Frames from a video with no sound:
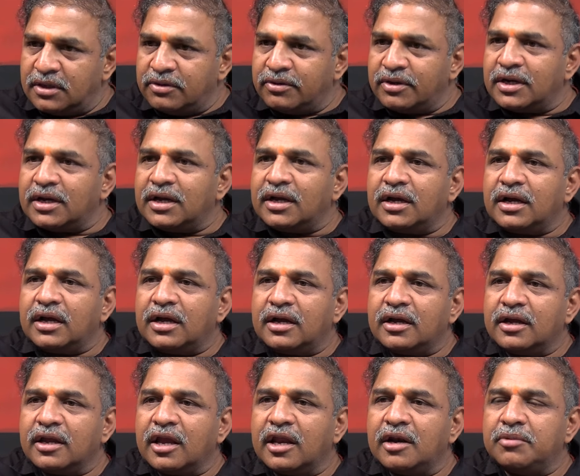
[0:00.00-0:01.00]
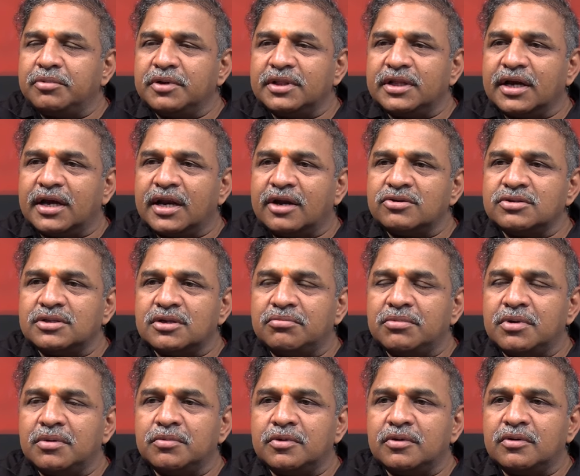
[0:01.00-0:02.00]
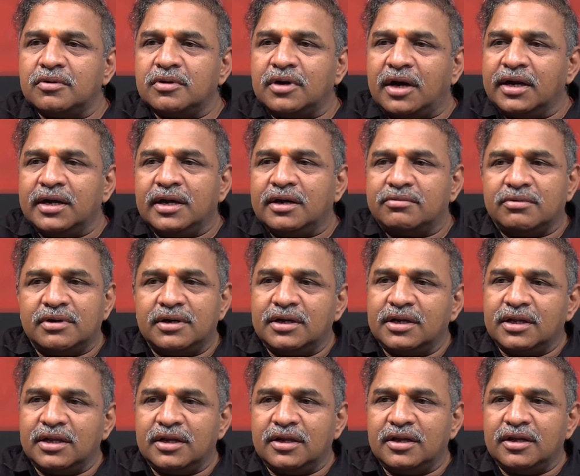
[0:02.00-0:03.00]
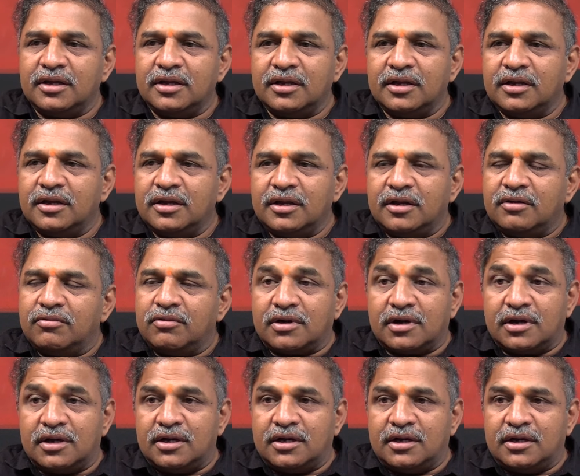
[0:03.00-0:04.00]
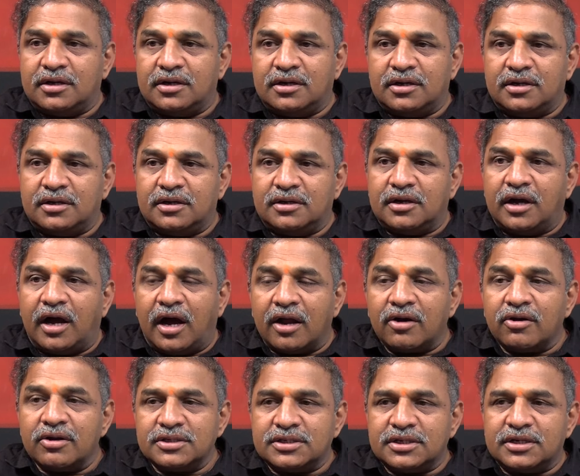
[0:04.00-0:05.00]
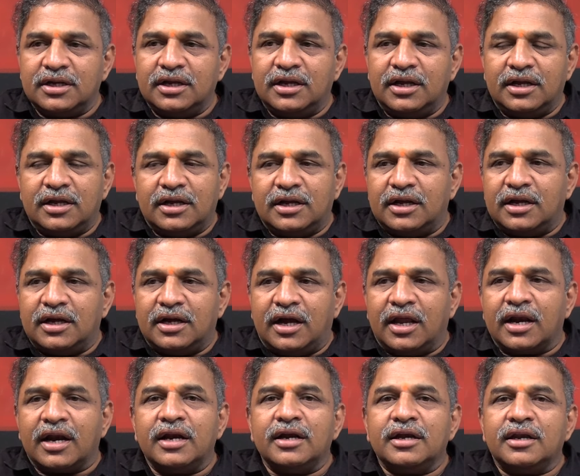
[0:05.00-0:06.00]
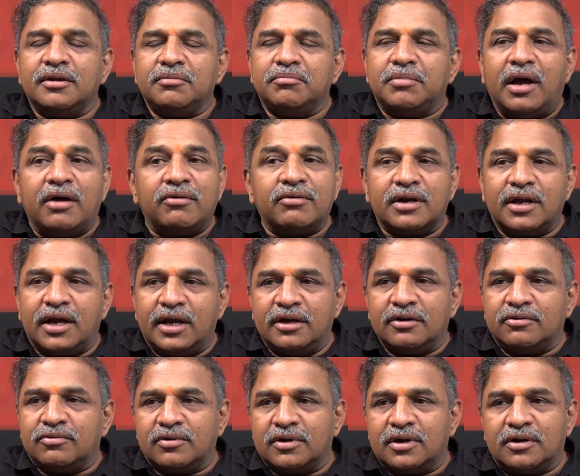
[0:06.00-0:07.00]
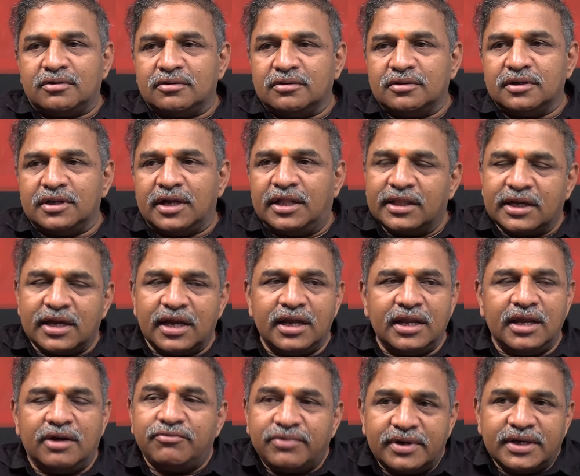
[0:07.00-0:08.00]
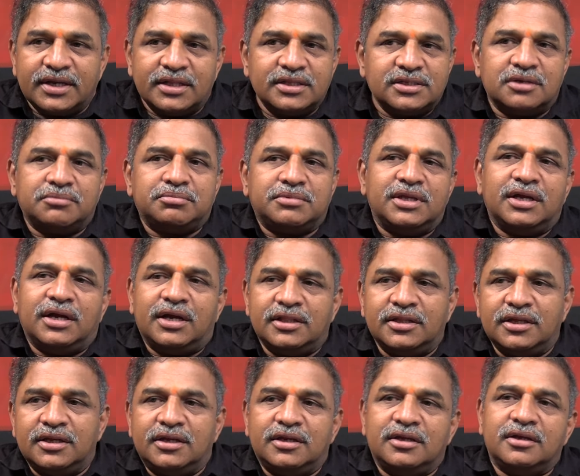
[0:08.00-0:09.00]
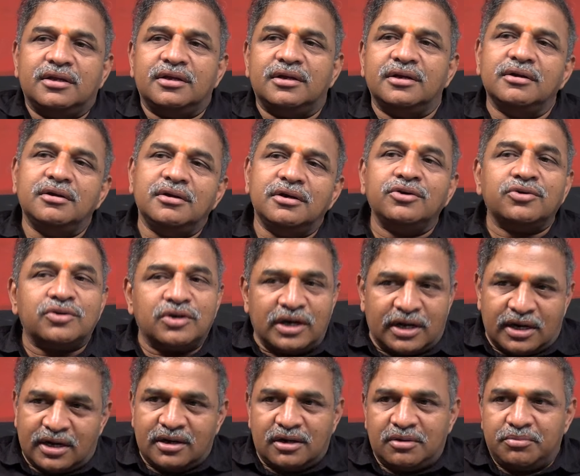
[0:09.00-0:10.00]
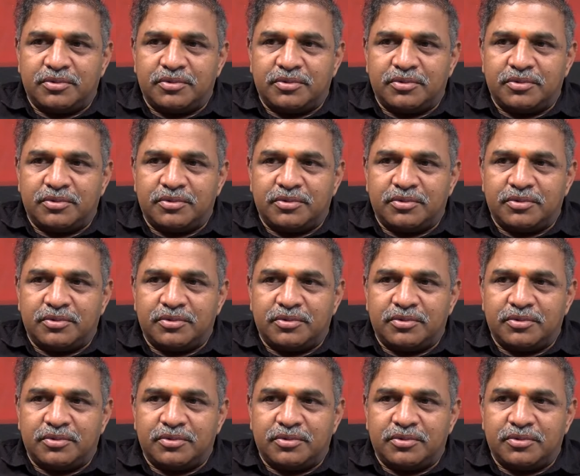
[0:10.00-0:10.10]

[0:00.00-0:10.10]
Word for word: ఏమన్నా గెలుపు దగ్గర అవుతామేమో అనేటువంటి ఒక ఆలోచన అలాంటి భావన ఆయనకు ఉన్నట్టుంది అందుకే ఎవరు ఏది చెప్తే అది వింటున్నాడంట